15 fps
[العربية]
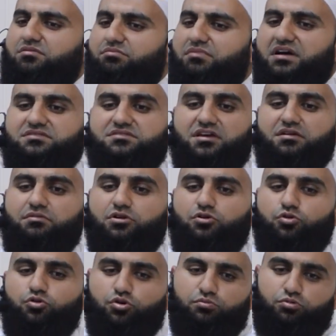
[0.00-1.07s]
ما تغيب
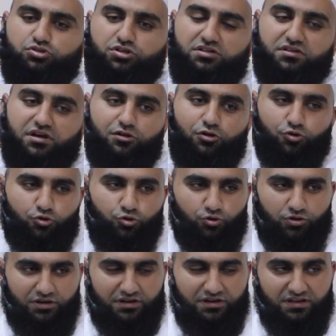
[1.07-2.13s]
القلوب وتحضر
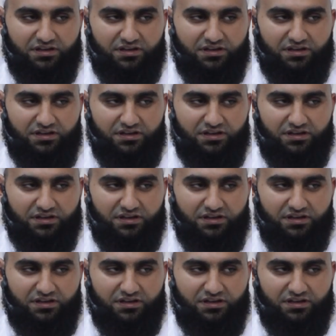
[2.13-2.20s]
العقول